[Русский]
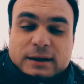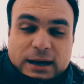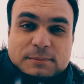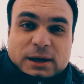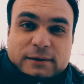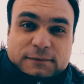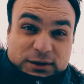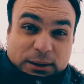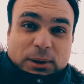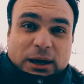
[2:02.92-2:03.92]
камеры,
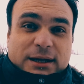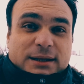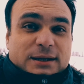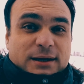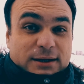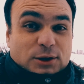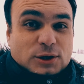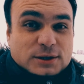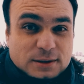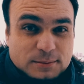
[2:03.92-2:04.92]
фотоаппараты, на
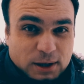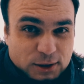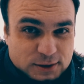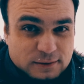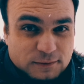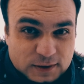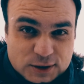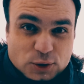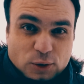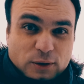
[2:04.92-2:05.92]
которые снимаются
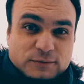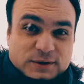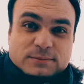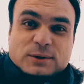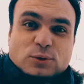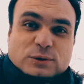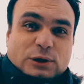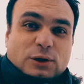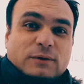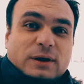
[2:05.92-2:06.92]
видео в зимних
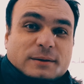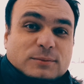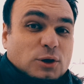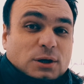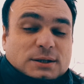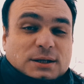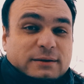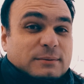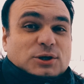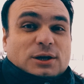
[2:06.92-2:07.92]
условиях, многие из них
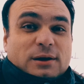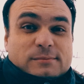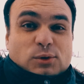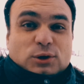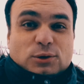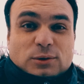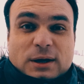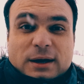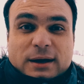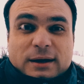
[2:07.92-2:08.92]
вообще не работают.
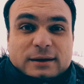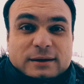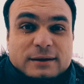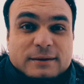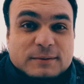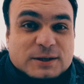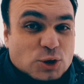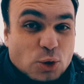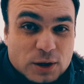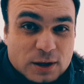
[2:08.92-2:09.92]
Э,
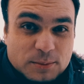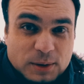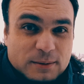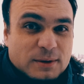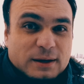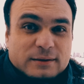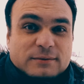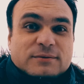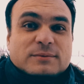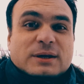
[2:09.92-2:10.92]
Sony, например,
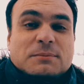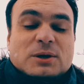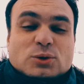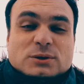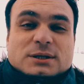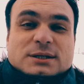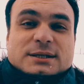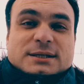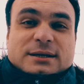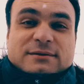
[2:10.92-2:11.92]
до минус
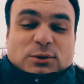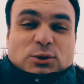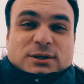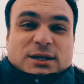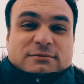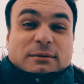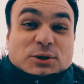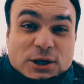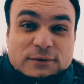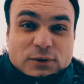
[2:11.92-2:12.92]
10, в минус 10
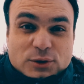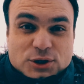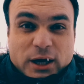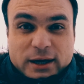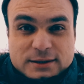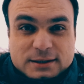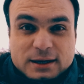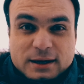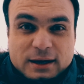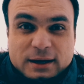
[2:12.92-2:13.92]
вообще не включается.
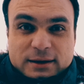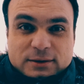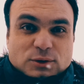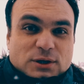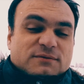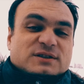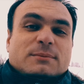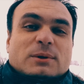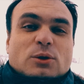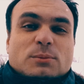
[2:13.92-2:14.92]
А вот эти
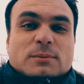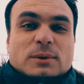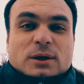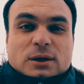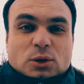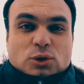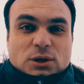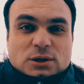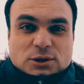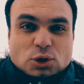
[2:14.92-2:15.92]
всеми любимые
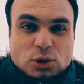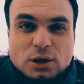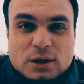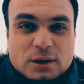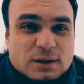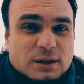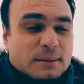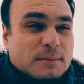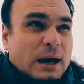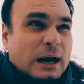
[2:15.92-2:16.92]
крутые Sony,
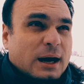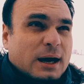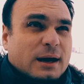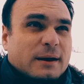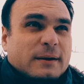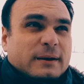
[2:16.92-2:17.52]
там А,